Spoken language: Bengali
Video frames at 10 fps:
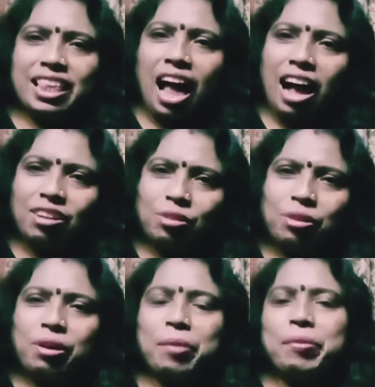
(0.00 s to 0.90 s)
থাকো
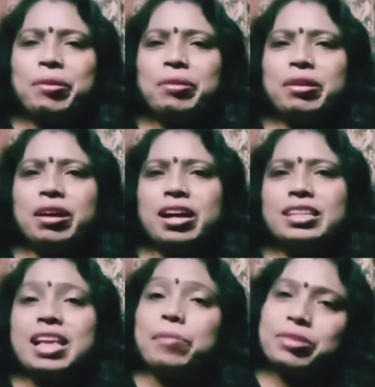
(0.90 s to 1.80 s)
এবং
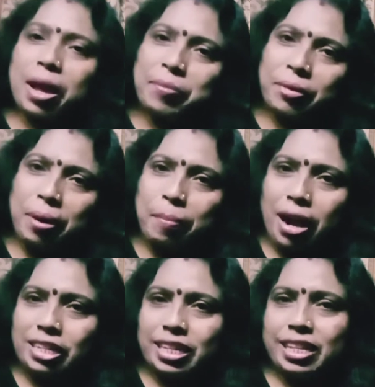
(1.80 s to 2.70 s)
সাবস্ক্রাইব করে
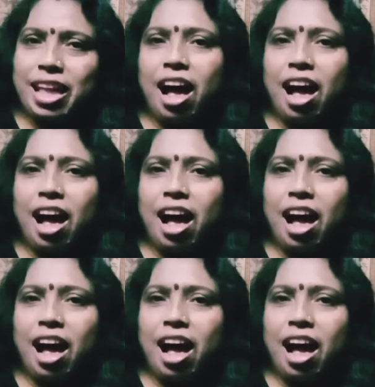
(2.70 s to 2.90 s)
পাশে